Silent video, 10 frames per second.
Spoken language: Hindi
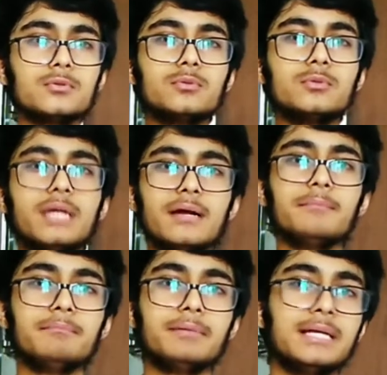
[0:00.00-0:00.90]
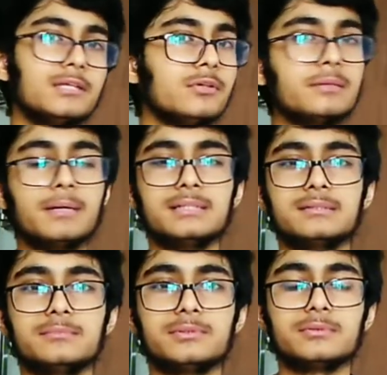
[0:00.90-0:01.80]
तो यार पहले तो एक बात
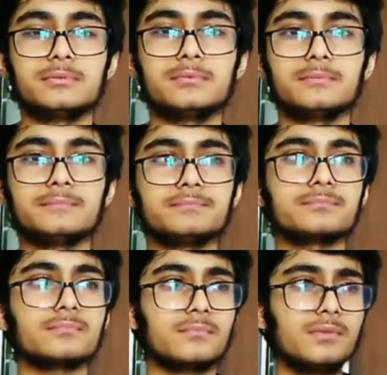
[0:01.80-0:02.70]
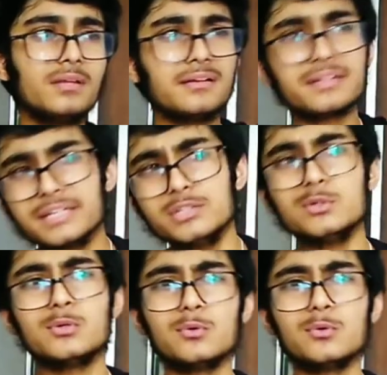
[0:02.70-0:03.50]
समझो कि जो